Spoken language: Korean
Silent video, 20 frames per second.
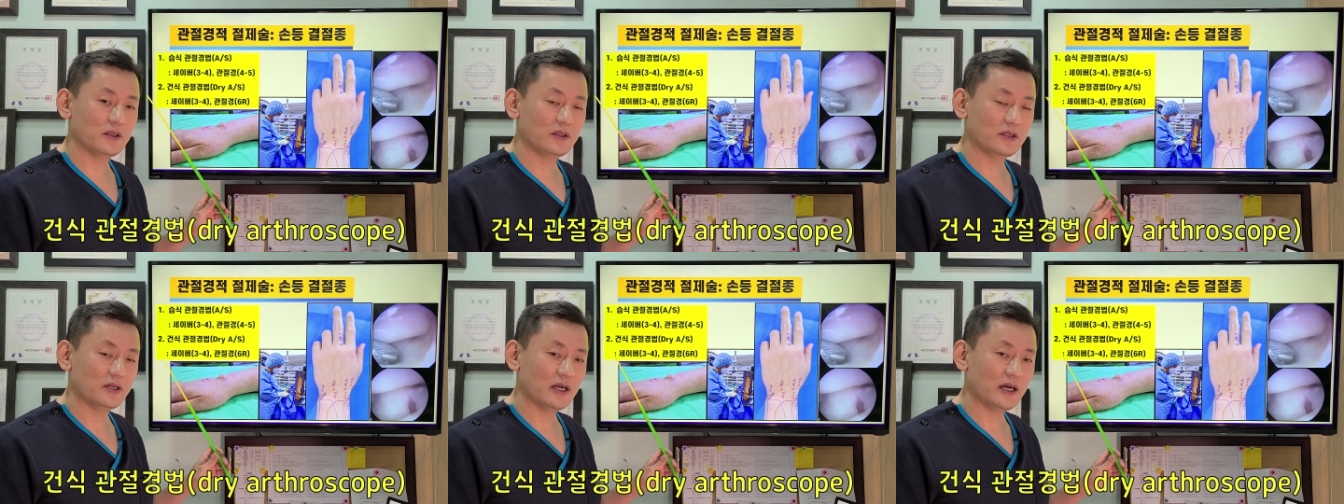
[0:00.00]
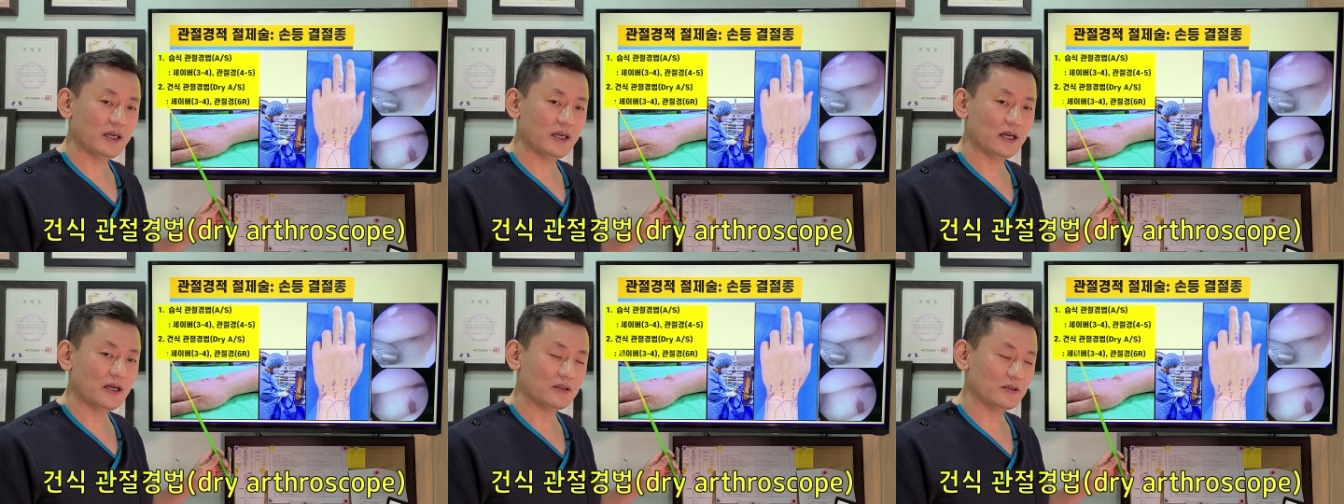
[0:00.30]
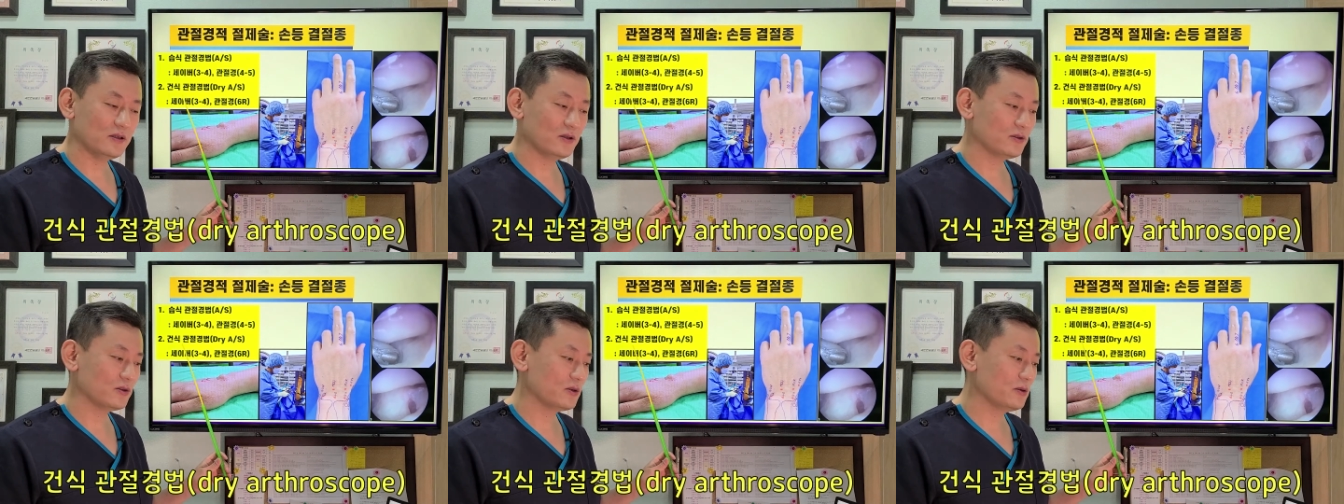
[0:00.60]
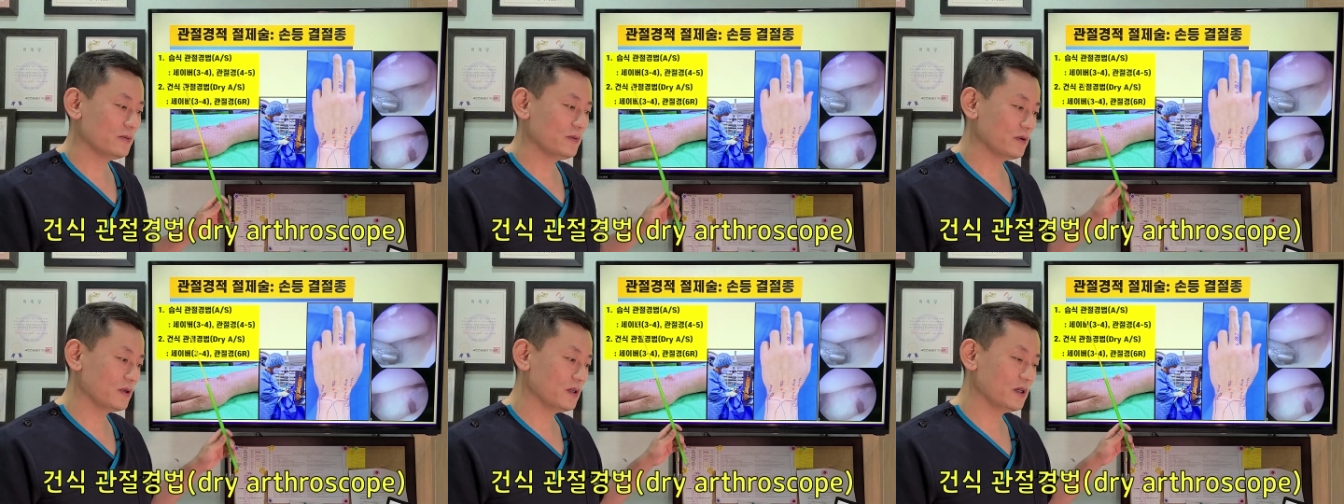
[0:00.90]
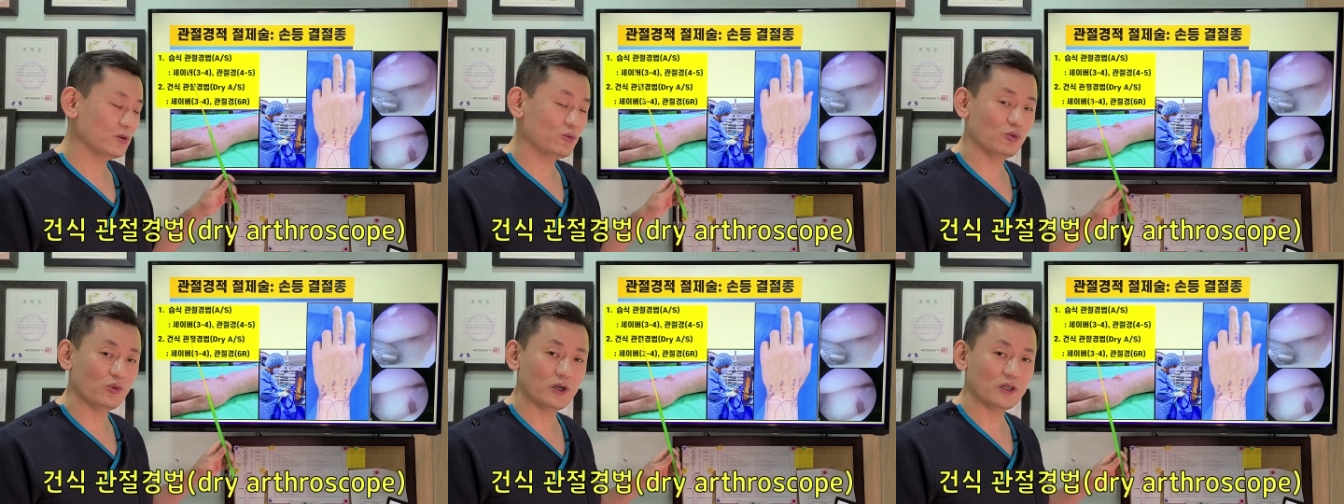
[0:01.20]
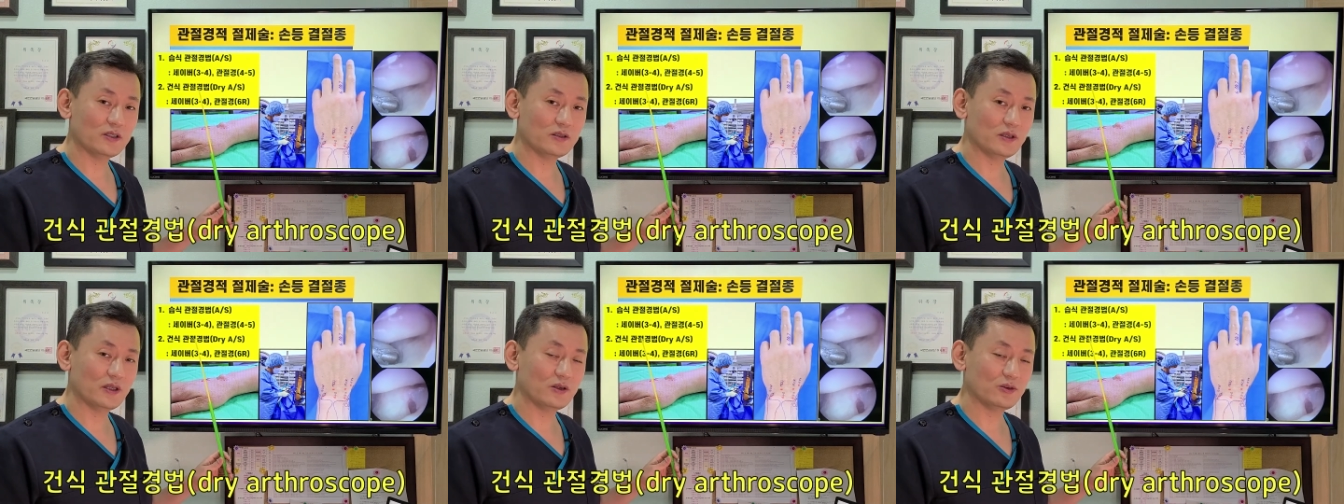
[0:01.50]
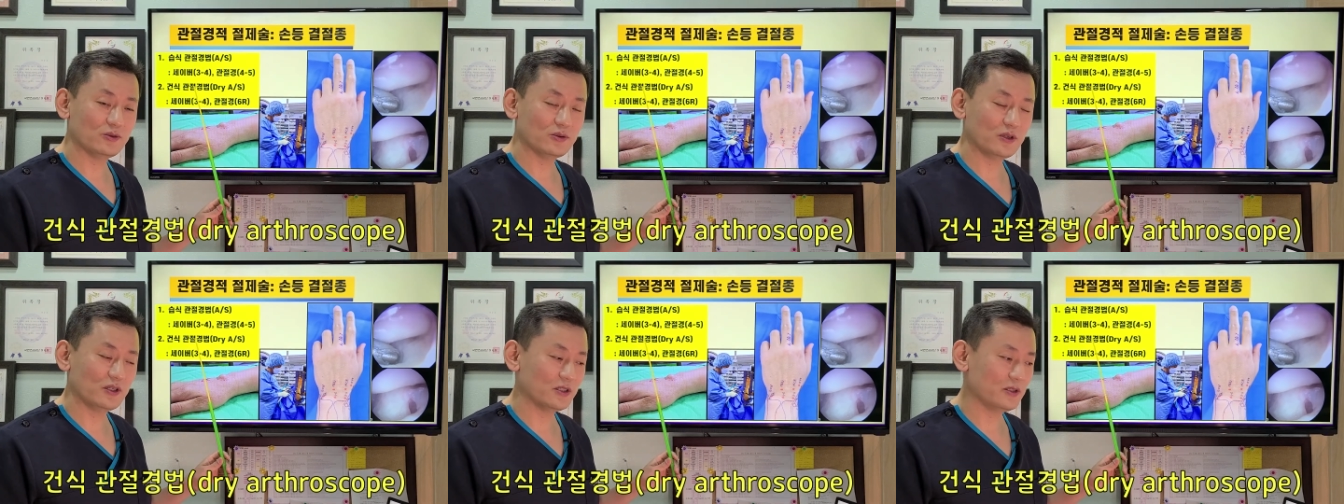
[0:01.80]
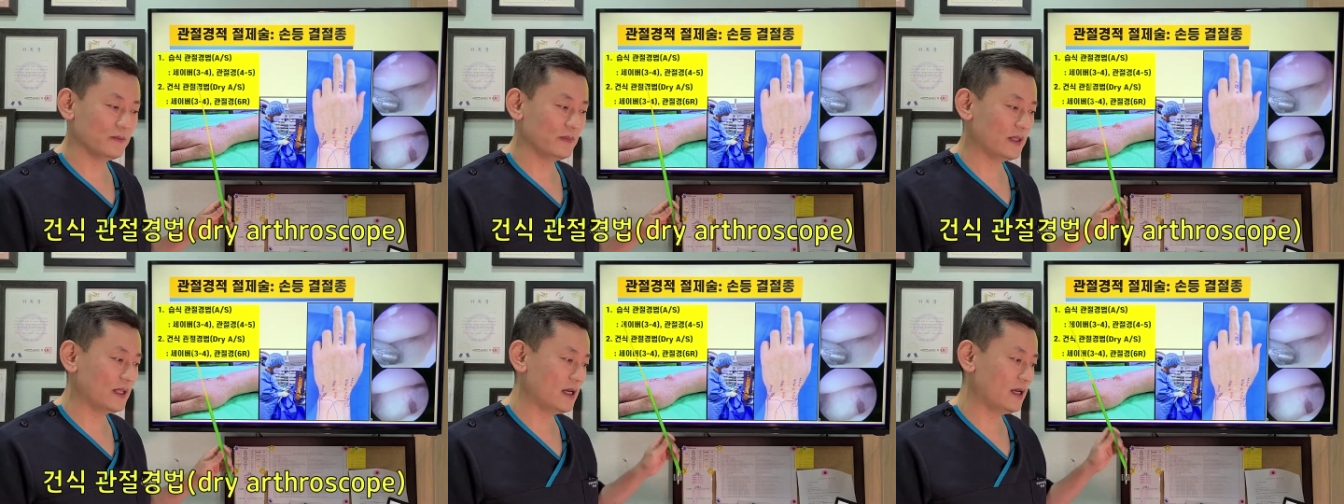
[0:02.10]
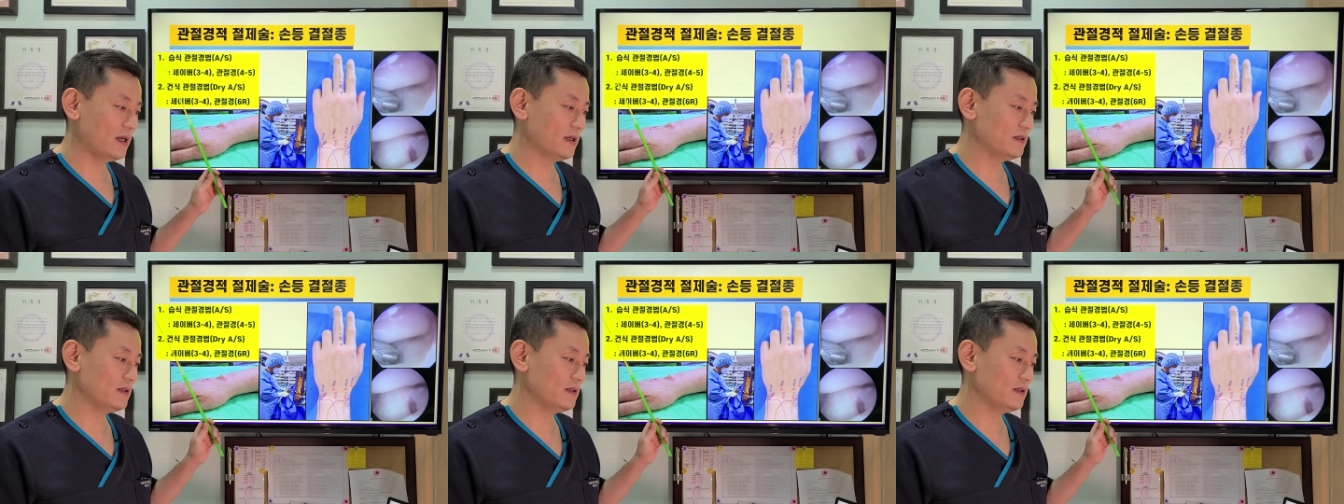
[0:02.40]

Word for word: 드라이 아스로스코프로 크게 두 가지로 나눌 수가 있습니다.